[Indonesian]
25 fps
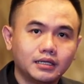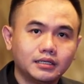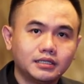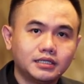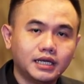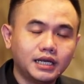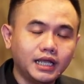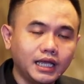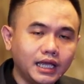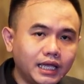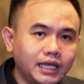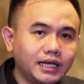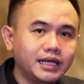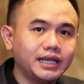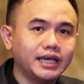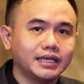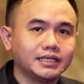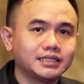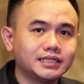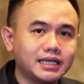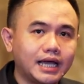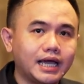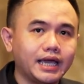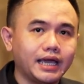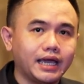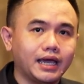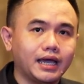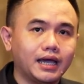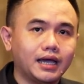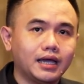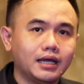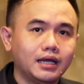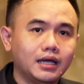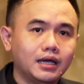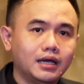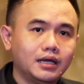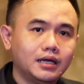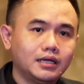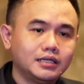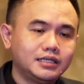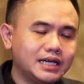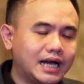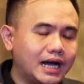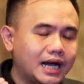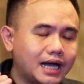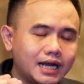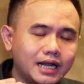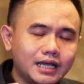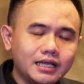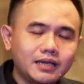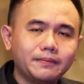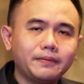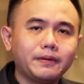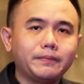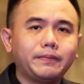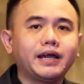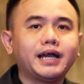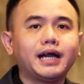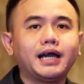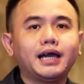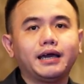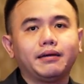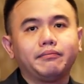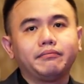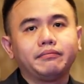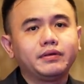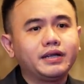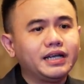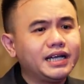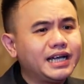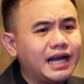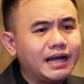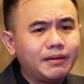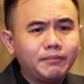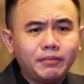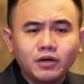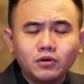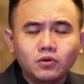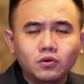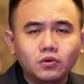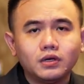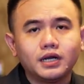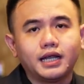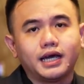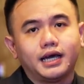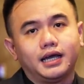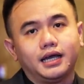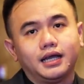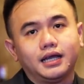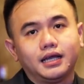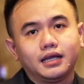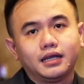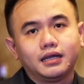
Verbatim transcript: Jadi ide saya, jangan hanya PPKM, nggak berguna.